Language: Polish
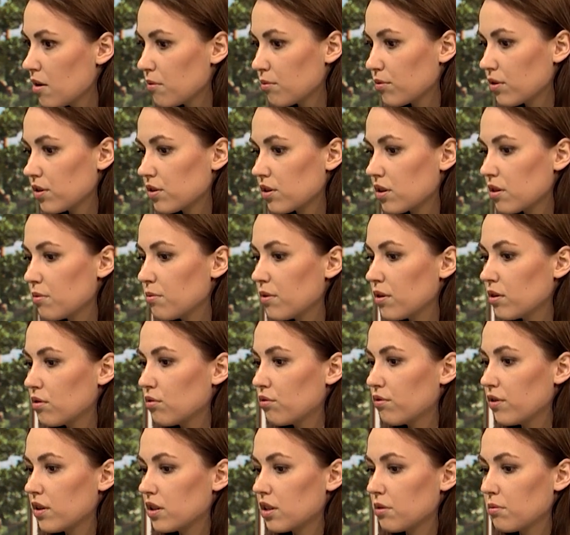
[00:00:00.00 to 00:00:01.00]
bo jeśli my
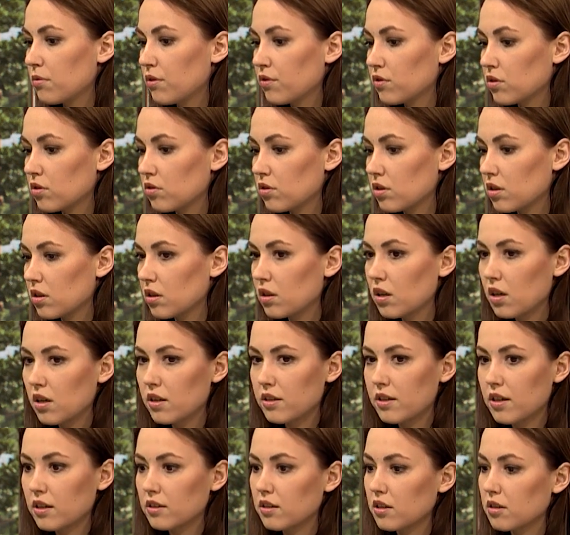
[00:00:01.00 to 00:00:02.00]
uwierzymy w to, że
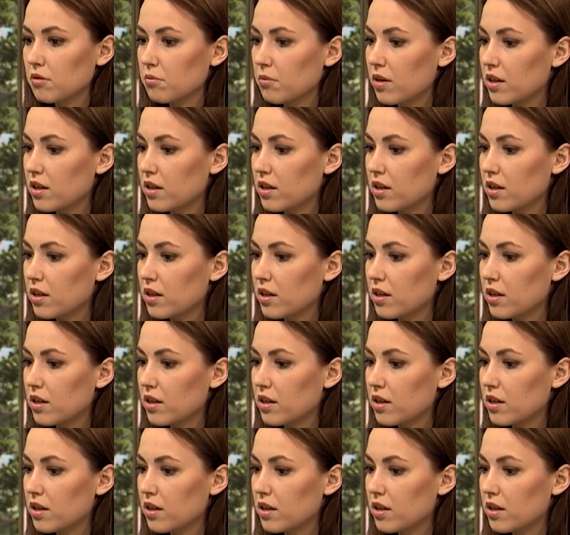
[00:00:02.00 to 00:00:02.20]
jeden